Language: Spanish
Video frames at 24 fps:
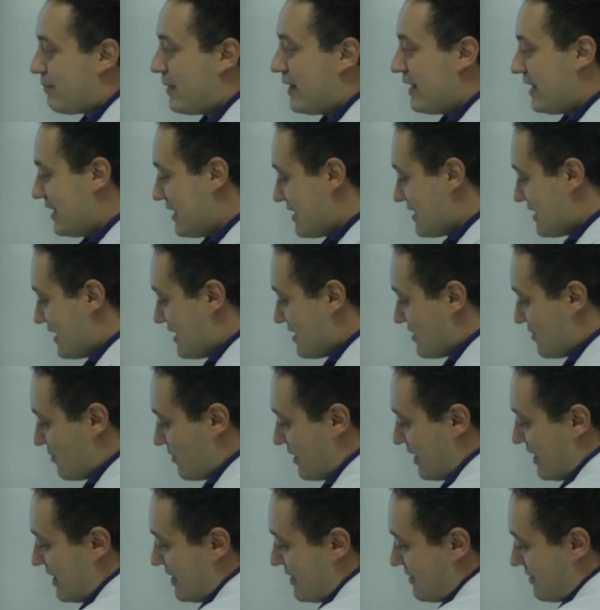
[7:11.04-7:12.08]
páginas
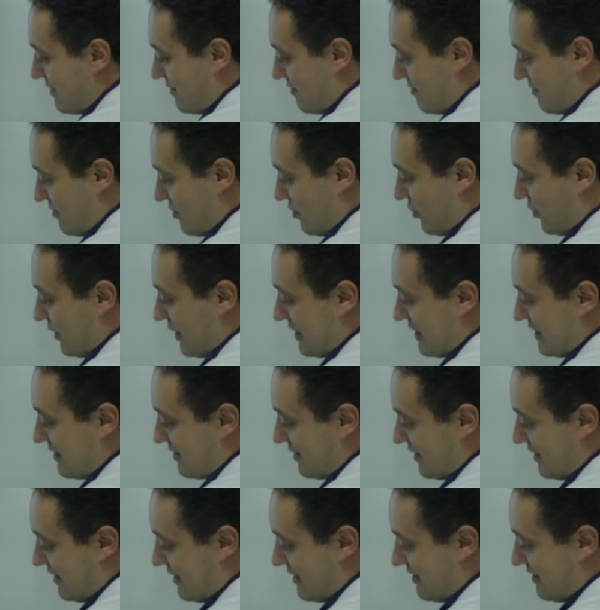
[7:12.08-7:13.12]
adicionales, todas las
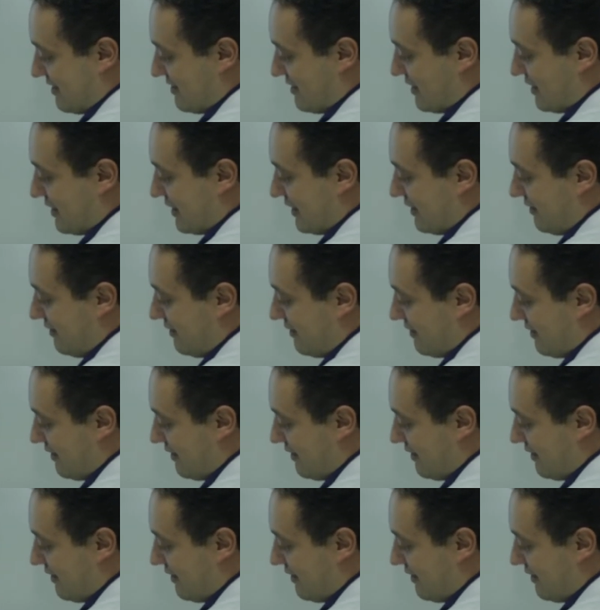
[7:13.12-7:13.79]
que necesite,